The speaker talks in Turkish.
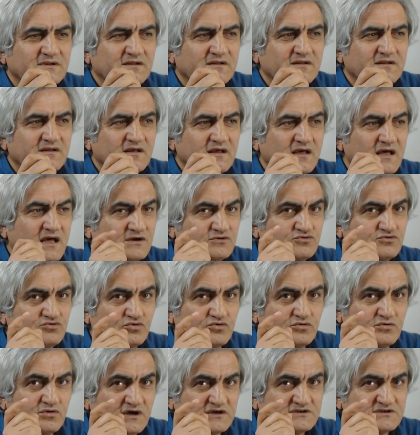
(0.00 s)
Her
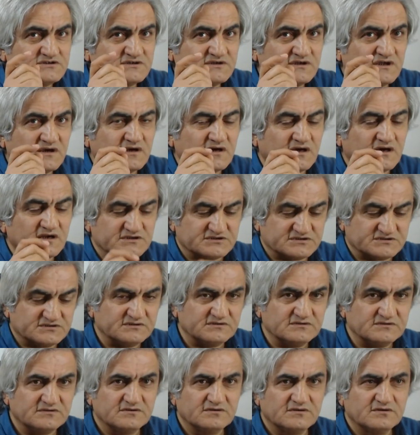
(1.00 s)
türlü haşereye karşı
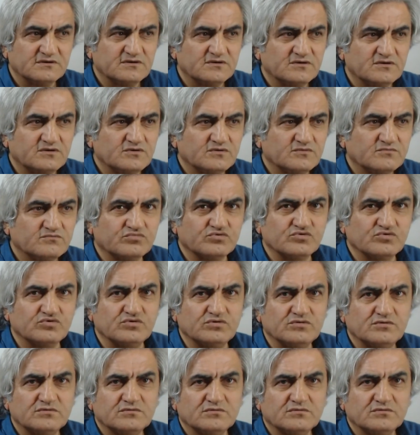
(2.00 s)
bu